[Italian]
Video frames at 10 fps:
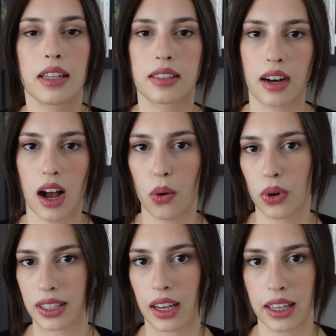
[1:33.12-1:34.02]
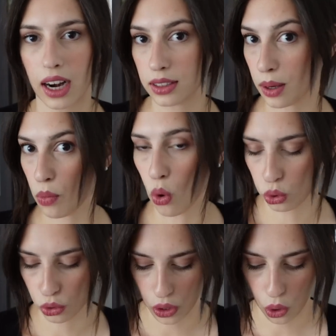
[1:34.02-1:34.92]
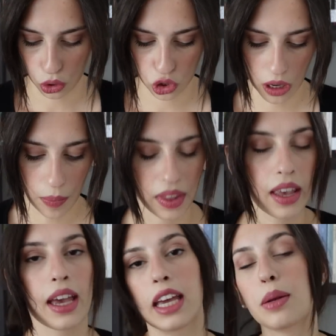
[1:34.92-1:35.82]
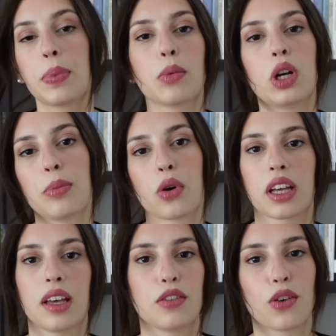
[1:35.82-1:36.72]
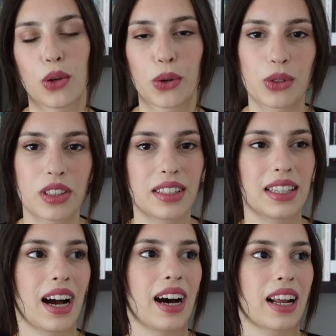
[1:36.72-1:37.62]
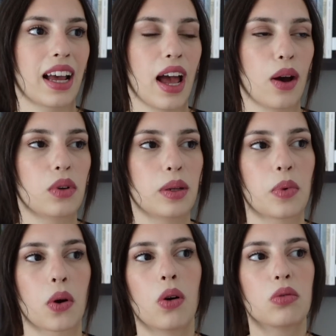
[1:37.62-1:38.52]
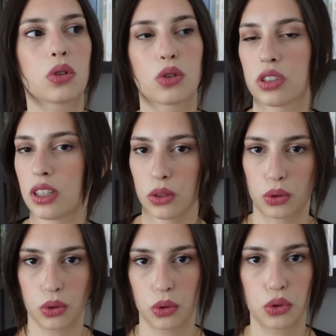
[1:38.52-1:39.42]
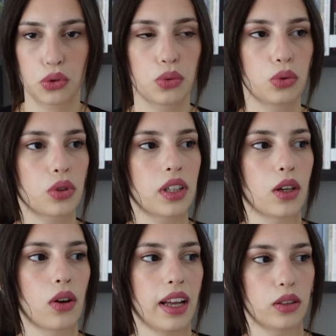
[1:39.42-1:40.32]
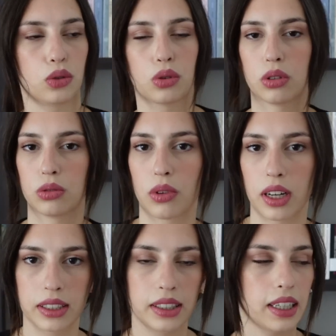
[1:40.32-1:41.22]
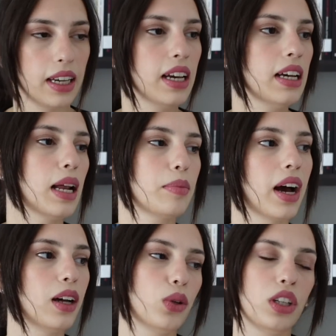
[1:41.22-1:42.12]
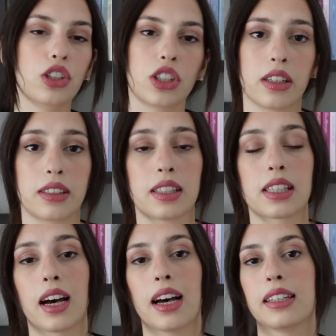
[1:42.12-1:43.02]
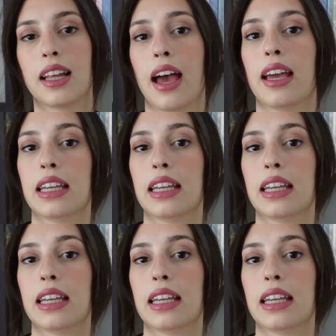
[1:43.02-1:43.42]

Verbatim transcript: sarà una chiacchierata molto veloce. Il primo libro che vi voglio consigliare è un libro non così tanto conosciuto che io ho letto durante la mia adolescenza ed è